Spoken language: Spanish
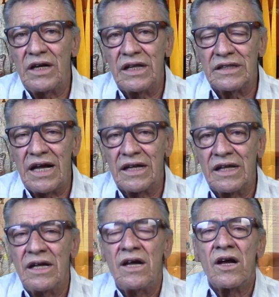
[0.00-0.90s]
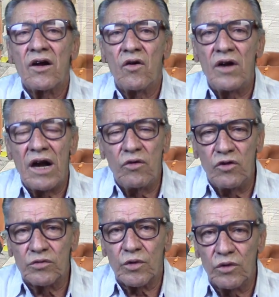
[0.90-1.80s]
de la tarde con
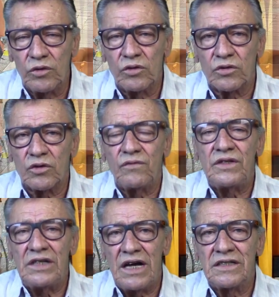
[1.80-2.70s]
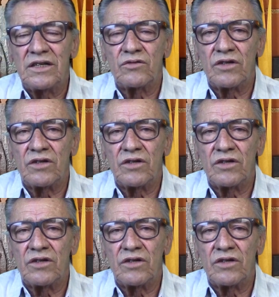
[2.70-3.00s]
algunos productos oficiales de su